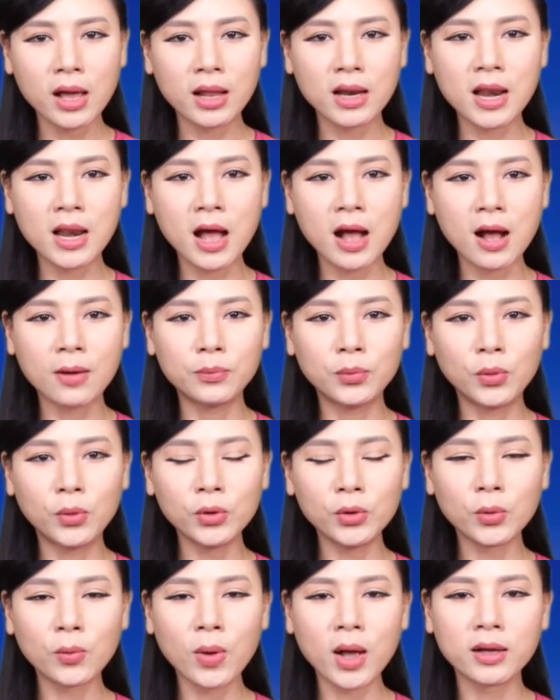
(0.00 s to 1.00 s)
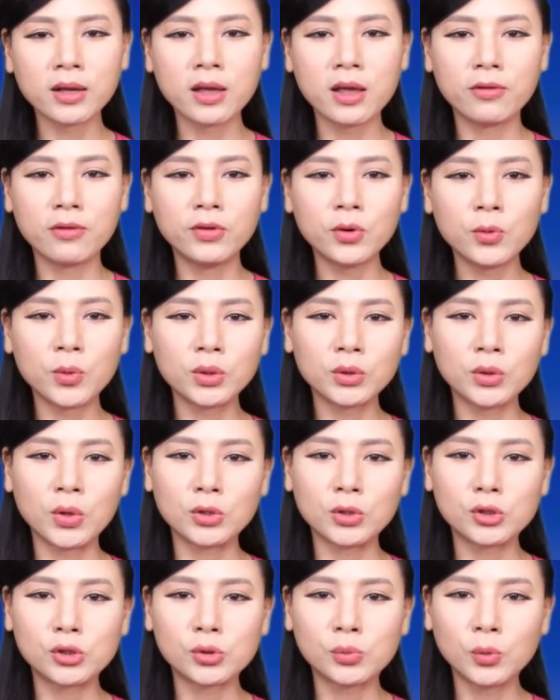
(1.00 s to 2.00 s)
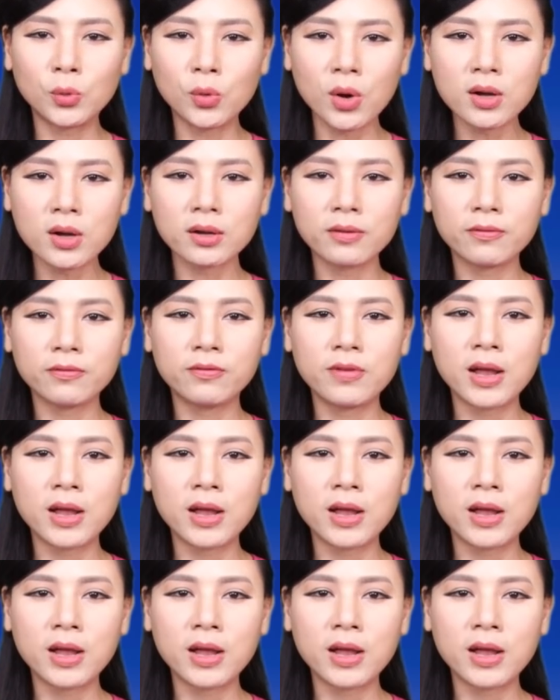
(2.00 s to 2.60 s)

là mối quan hệ với quân đội Trung Quốc